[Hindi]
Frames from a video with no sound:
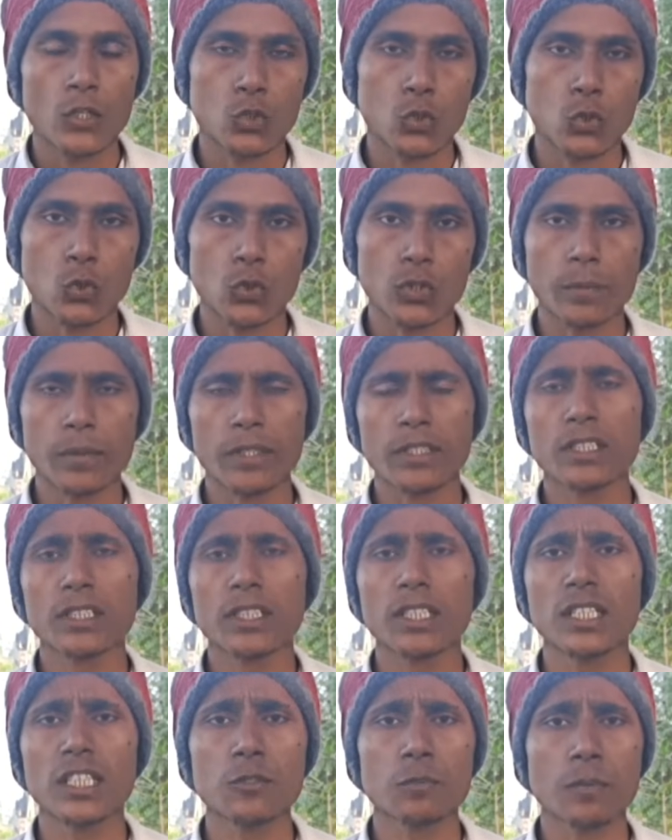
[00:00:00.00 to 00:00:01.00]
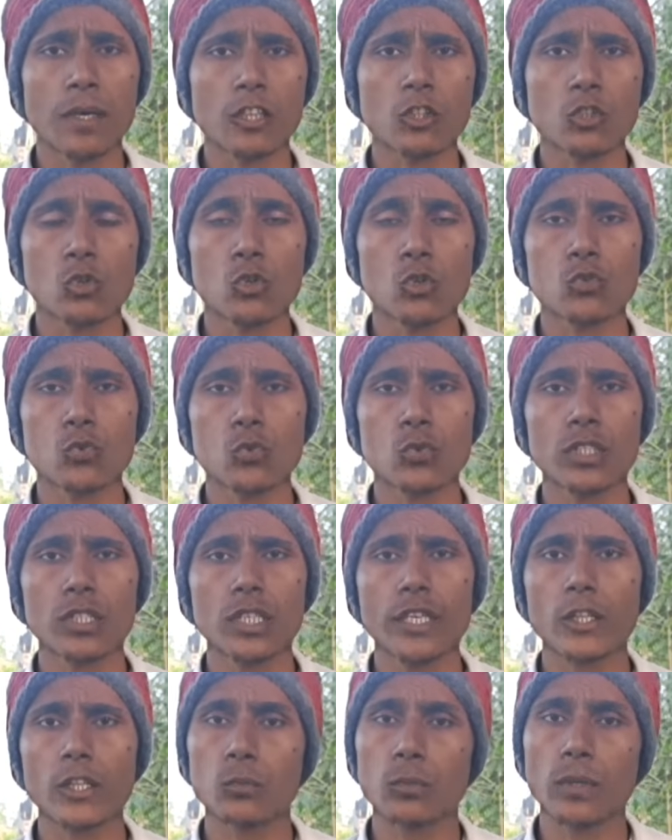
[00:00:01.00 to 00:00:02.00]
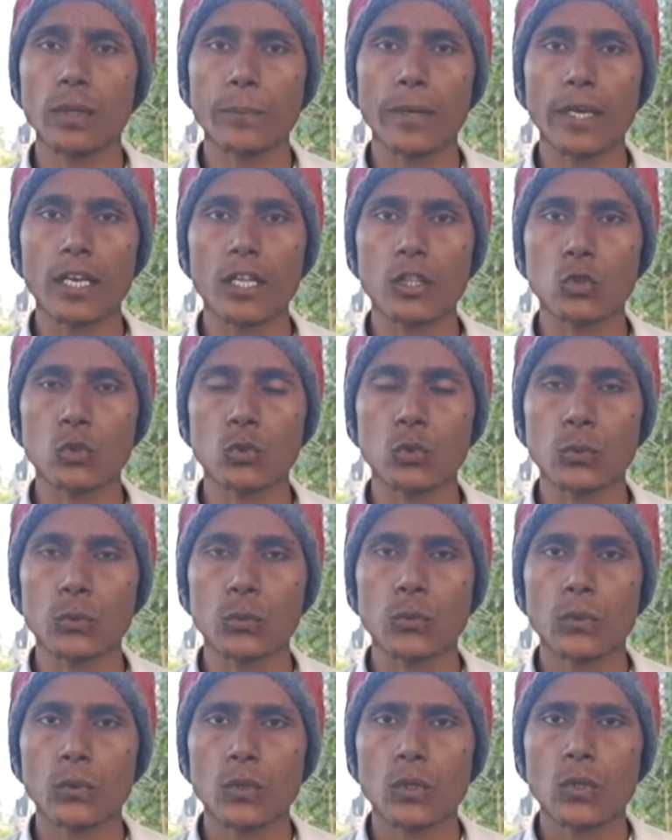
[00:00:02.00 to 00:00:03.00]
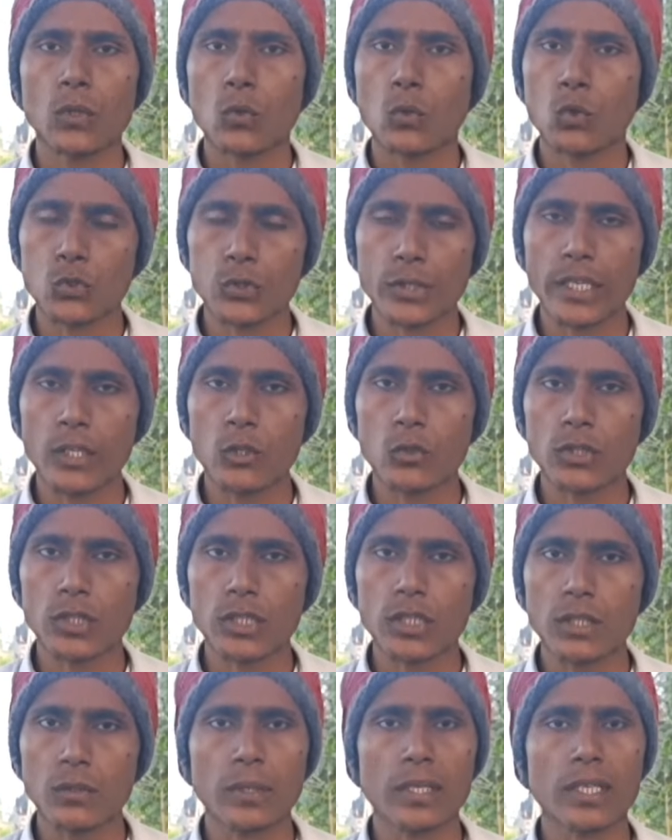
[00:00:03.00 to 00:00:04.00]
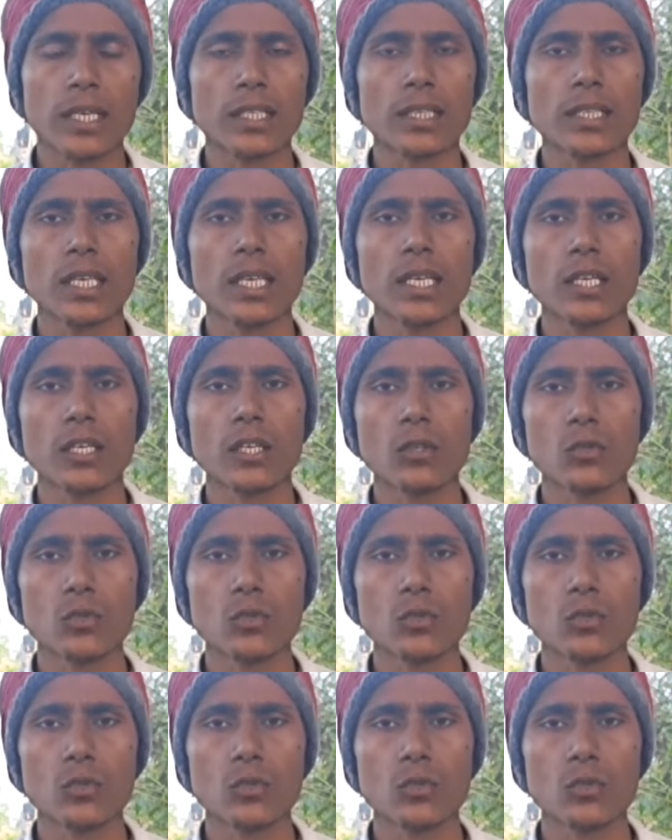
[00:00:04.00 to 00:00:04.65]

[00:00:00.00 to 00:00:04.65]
जो दमंती थी इस बात को सुनती है तो वह पहले तो खुश नहीं होती वह कहती है कि